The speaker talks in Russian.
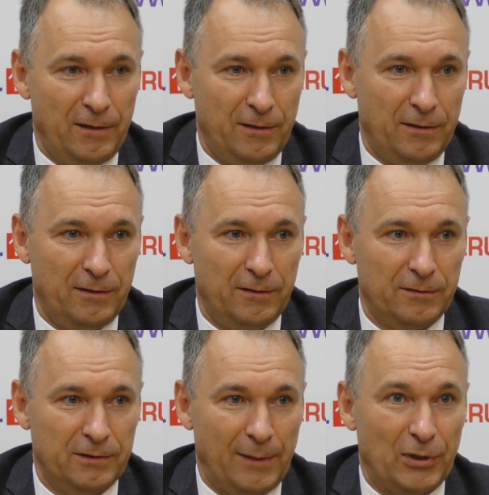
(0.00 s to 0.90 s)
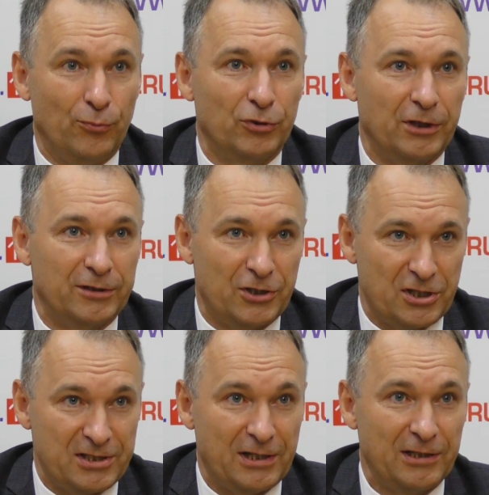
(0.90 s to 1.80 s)
А, там работает
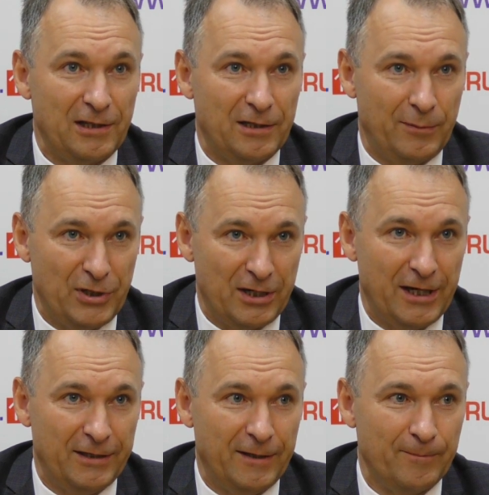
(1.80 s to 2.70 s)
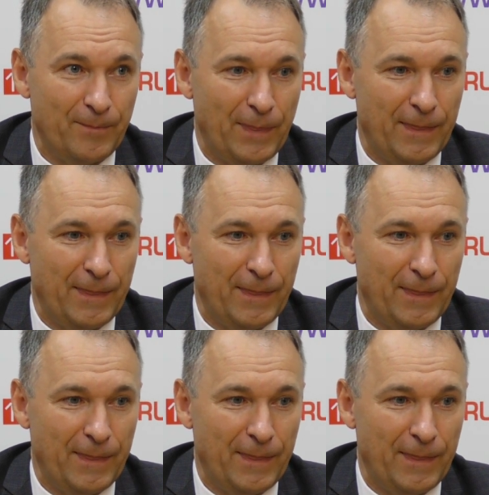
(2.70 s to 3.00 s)
наша строительная бригада.